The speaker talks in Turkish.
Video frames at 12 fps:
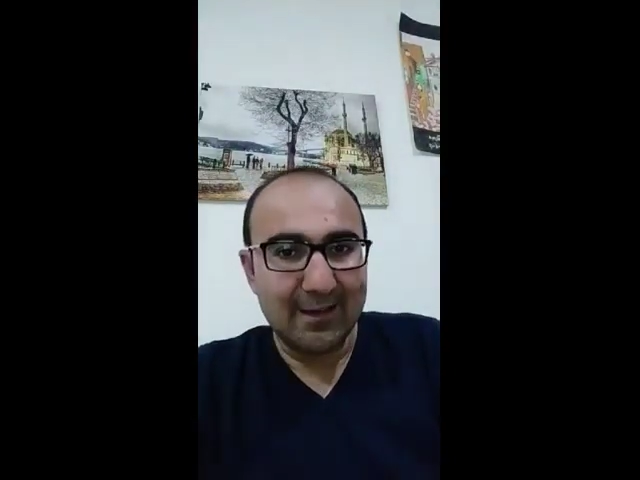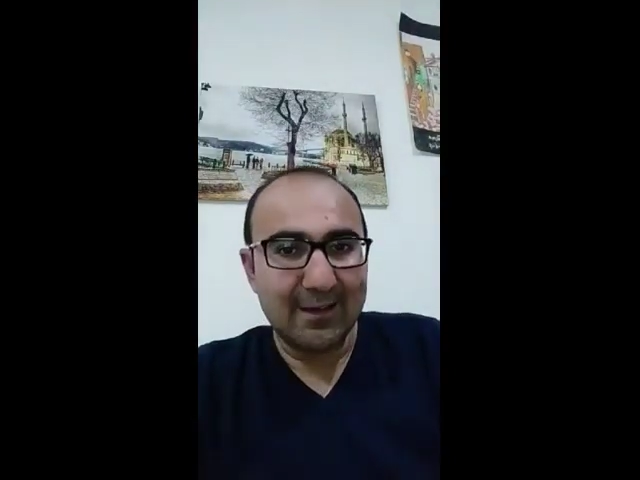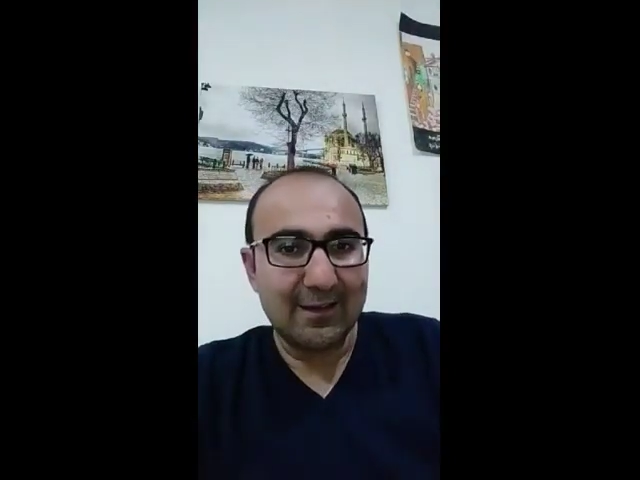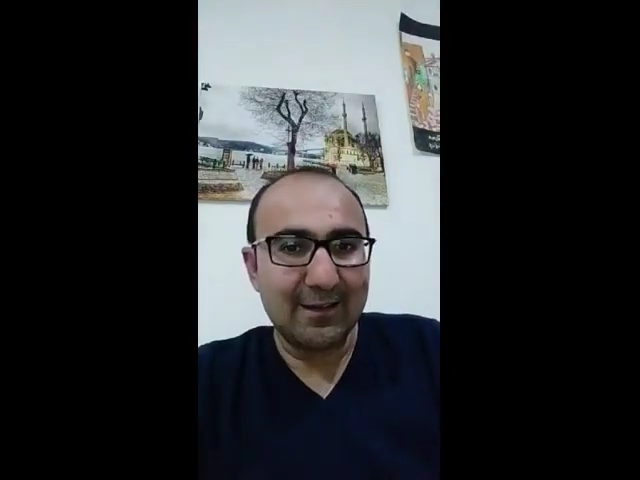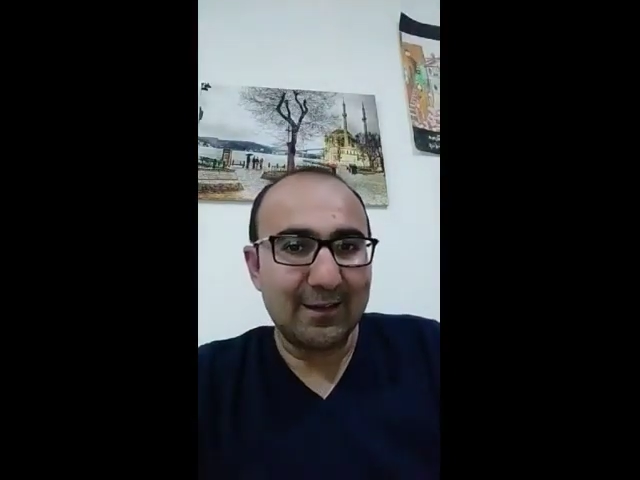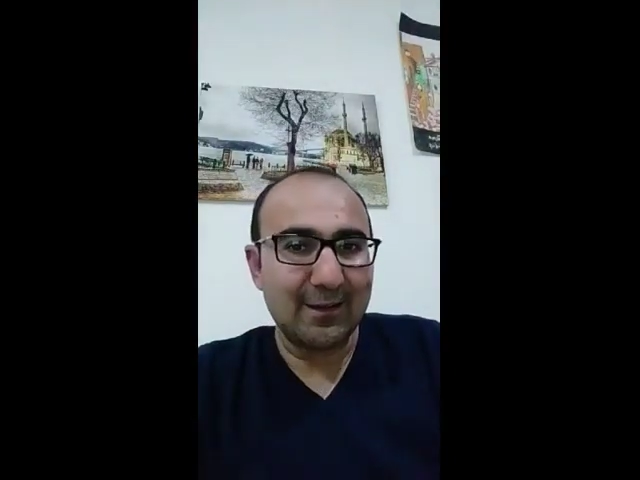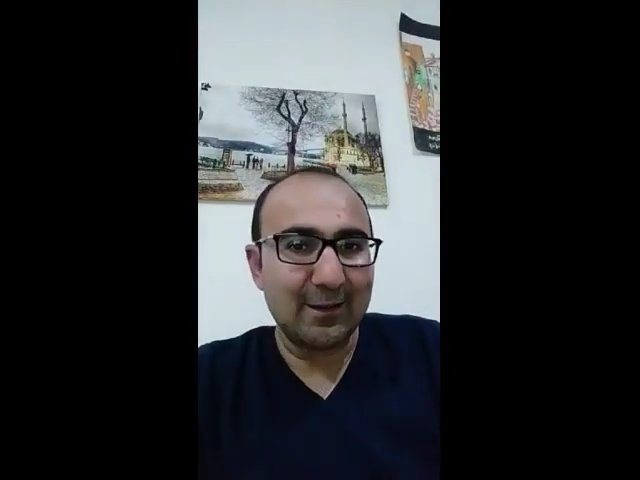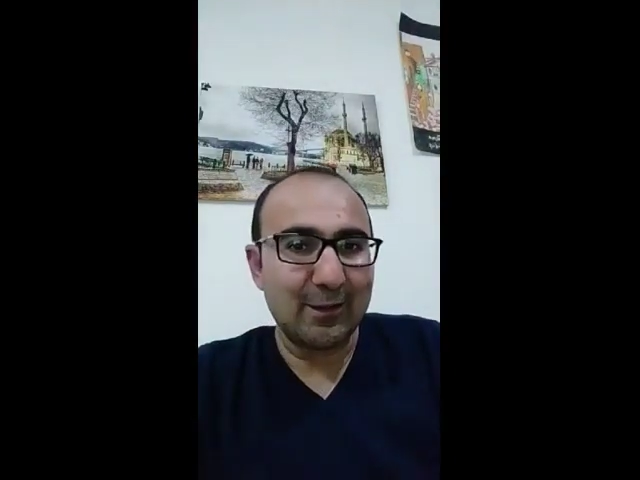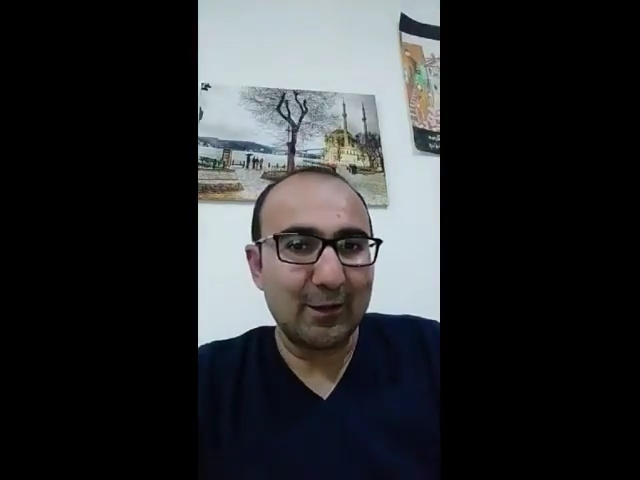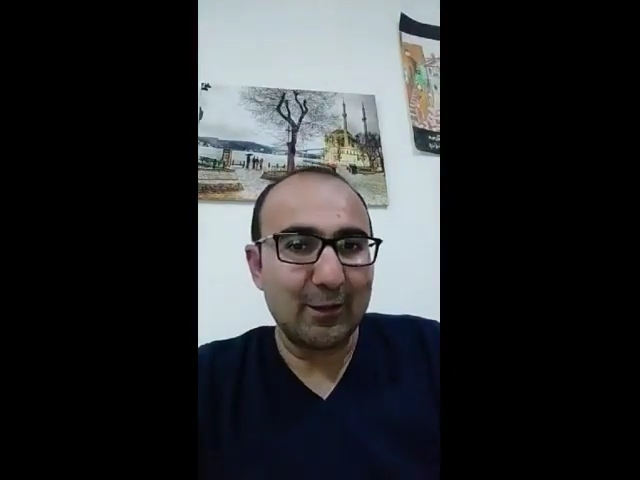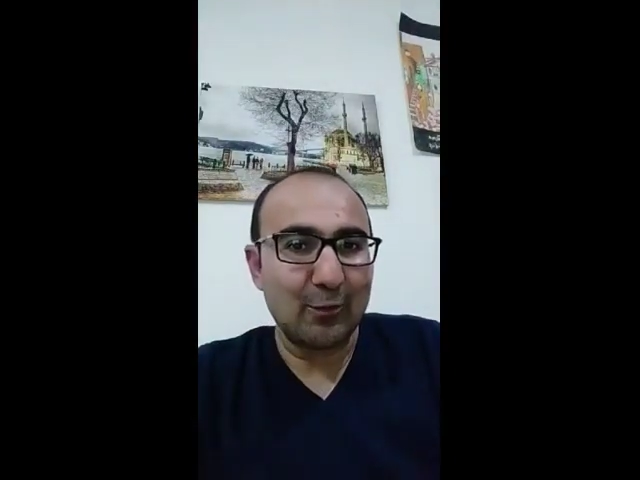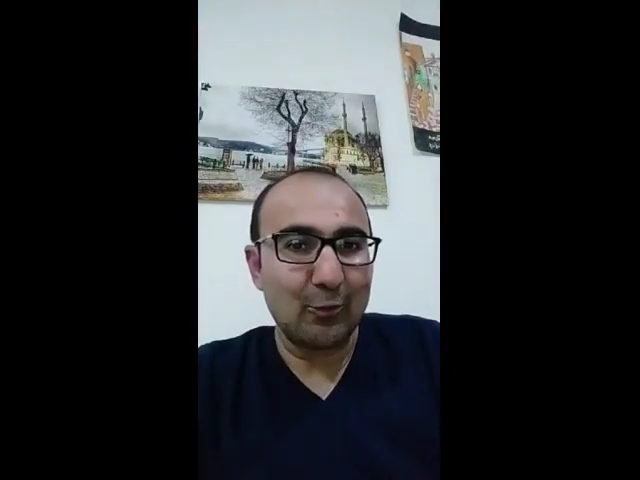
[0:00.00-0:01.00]
e,
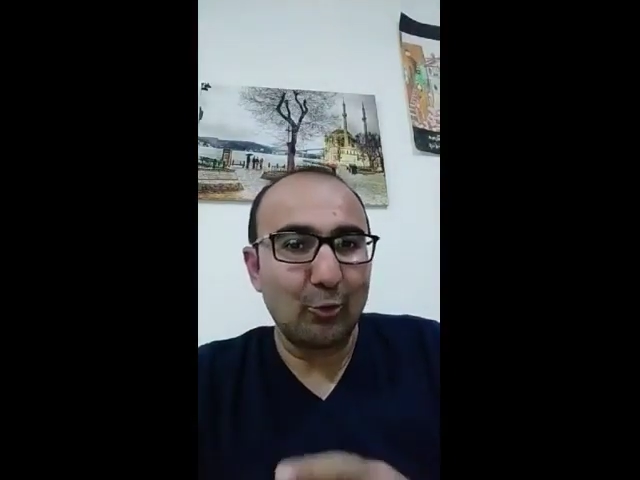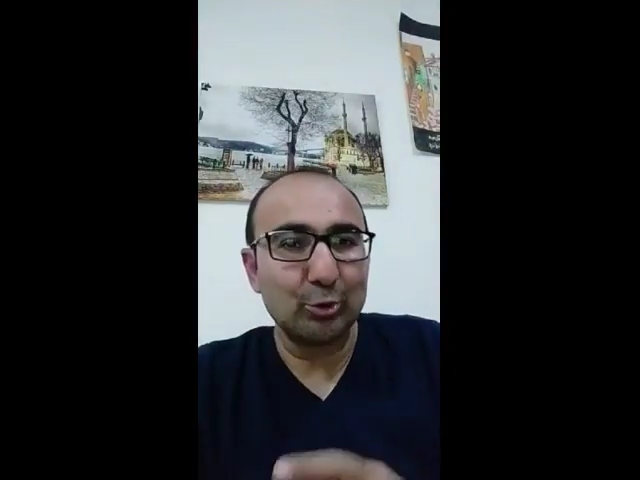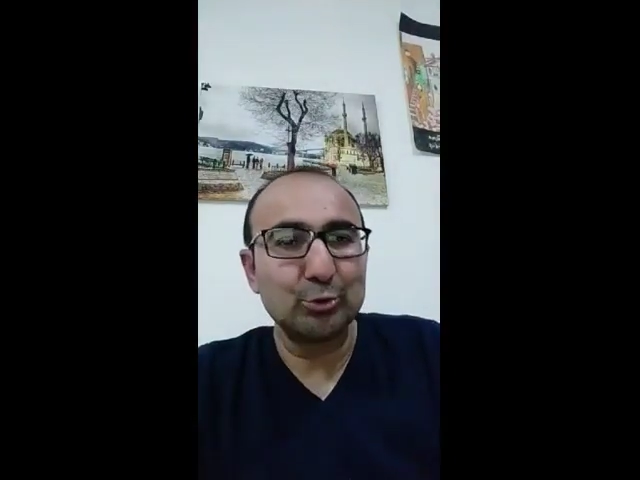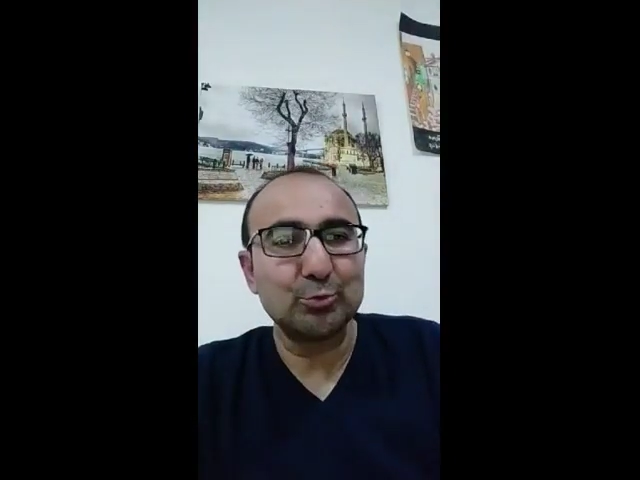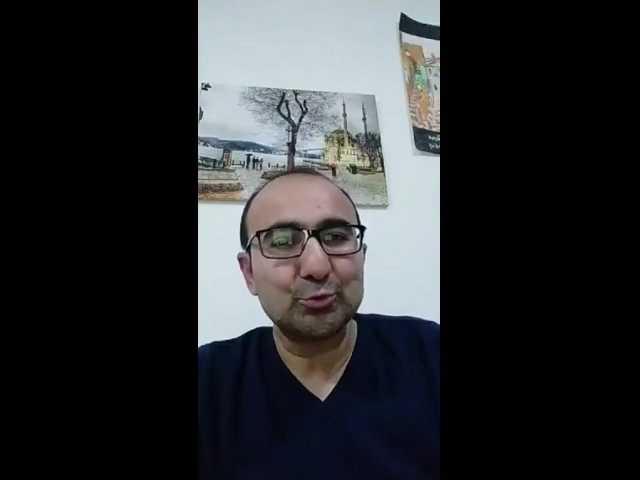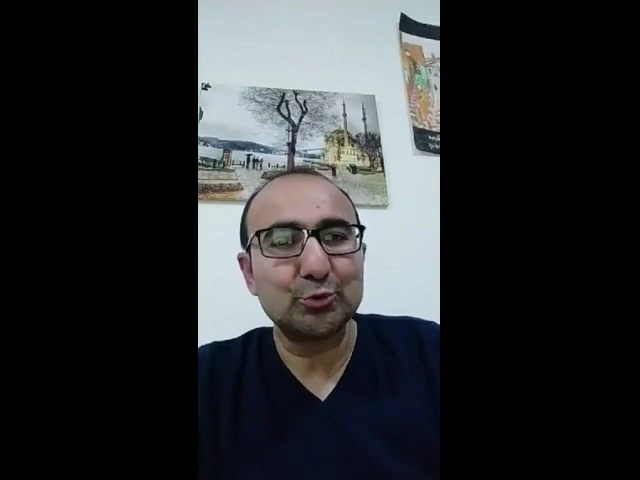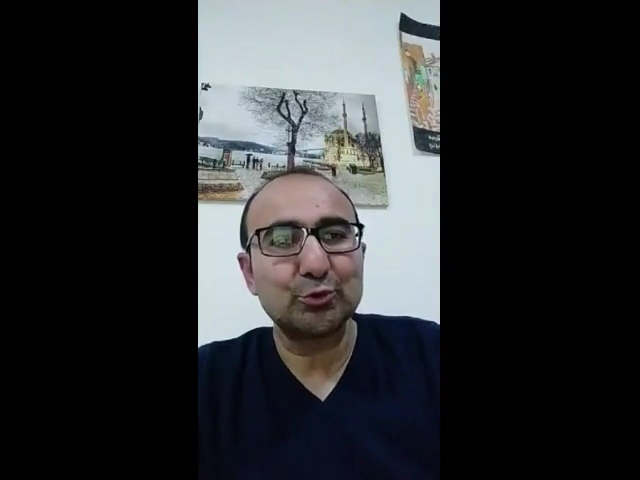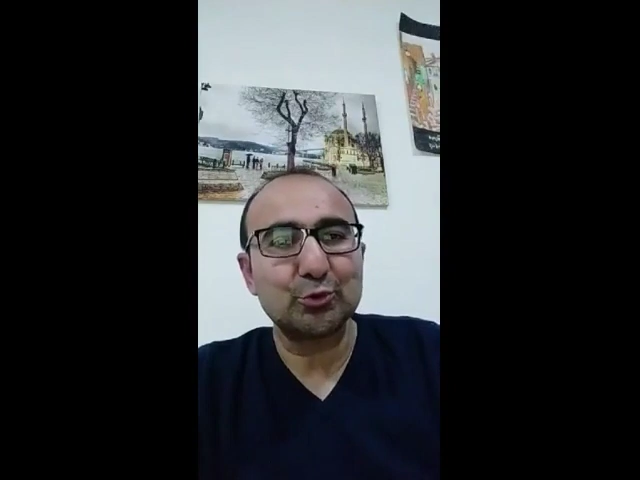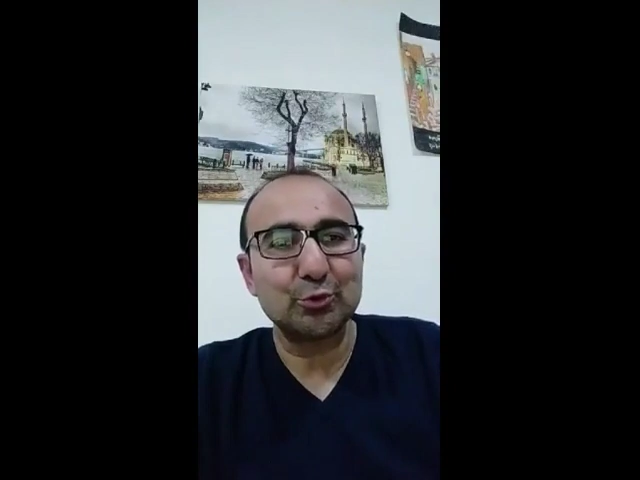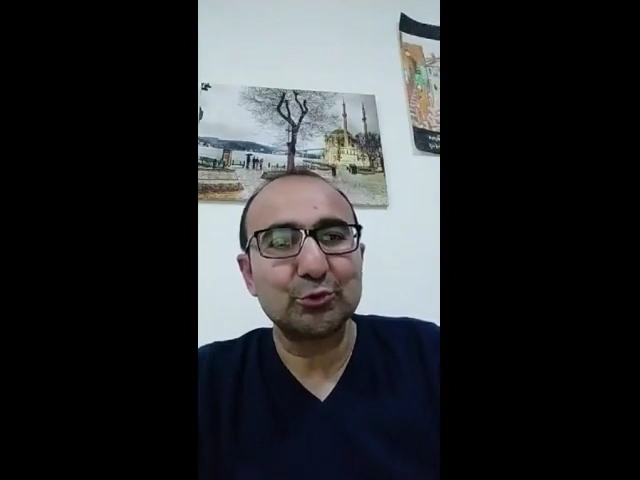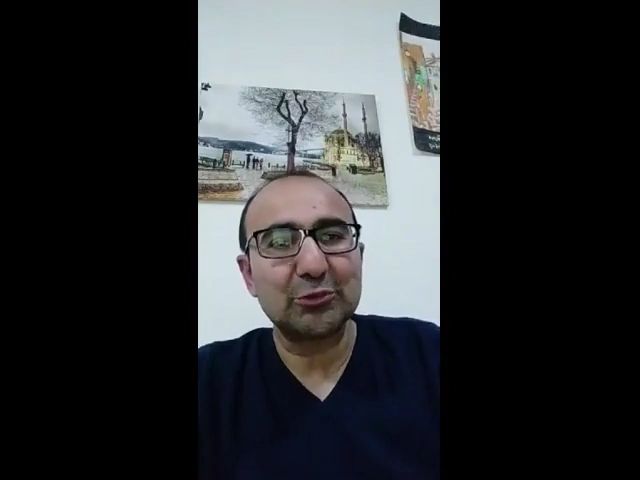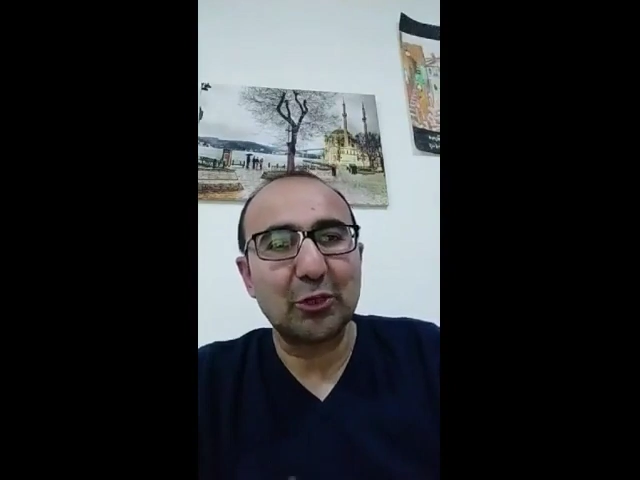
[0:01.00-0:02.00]
olumsuz
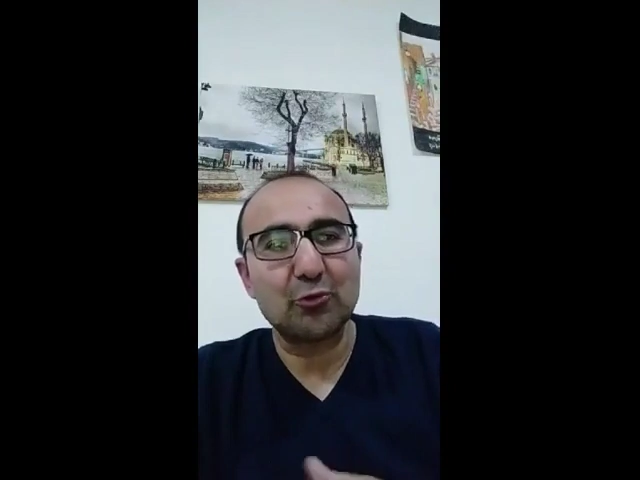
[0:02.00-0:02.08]
sonuçlar